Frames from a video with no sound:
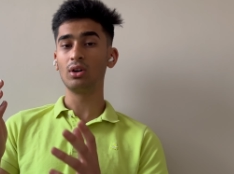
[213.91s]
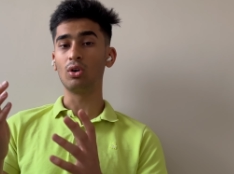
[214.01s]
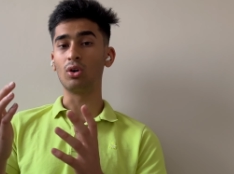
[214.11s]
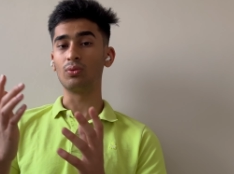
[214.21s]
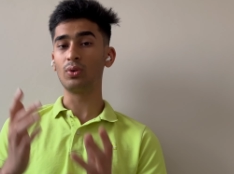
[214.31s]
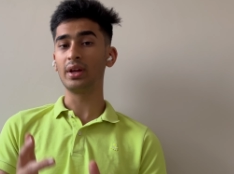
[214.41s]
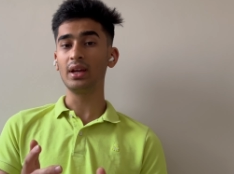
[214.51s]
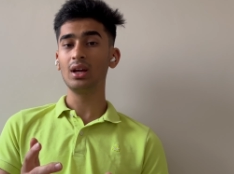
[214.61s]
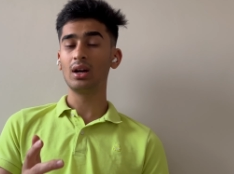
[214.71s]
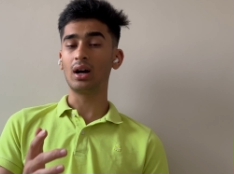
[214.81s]
और वही
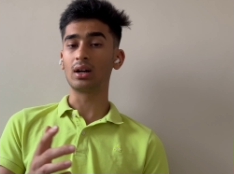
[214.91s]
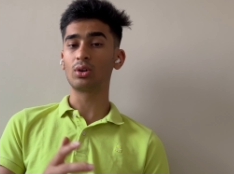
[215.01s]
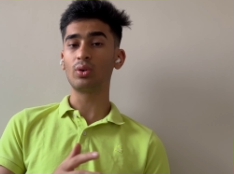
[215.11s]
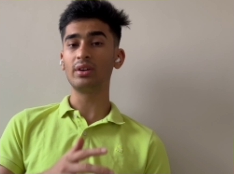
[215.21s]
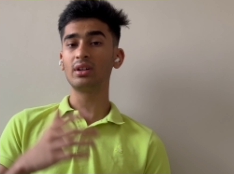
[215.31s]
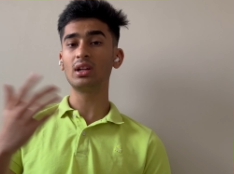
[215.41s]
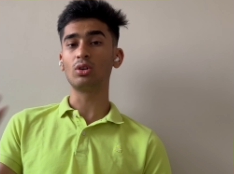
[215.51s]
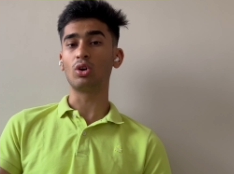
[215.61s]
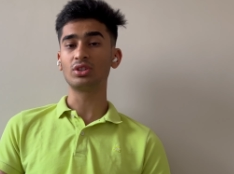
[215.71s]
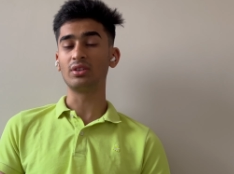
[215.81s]
अगर कोई ट्रेडर
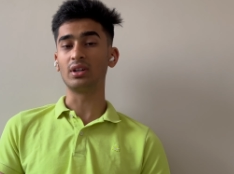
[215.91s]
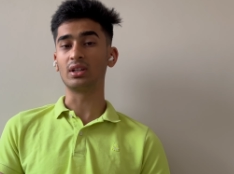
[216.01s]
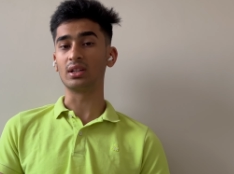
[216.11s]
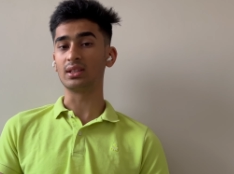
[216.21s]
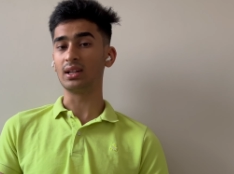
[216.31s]
लॉस जनरेट करता